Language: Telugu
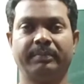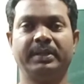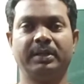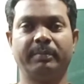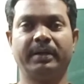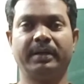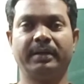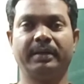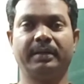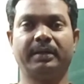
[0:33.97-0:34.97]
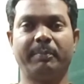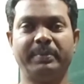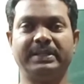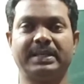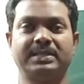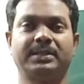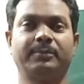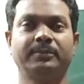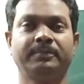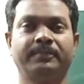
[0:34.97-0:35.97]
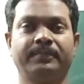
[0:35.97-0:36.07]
మిగిలిన భాగాన్ని కంప్లీట్ చేస్తాము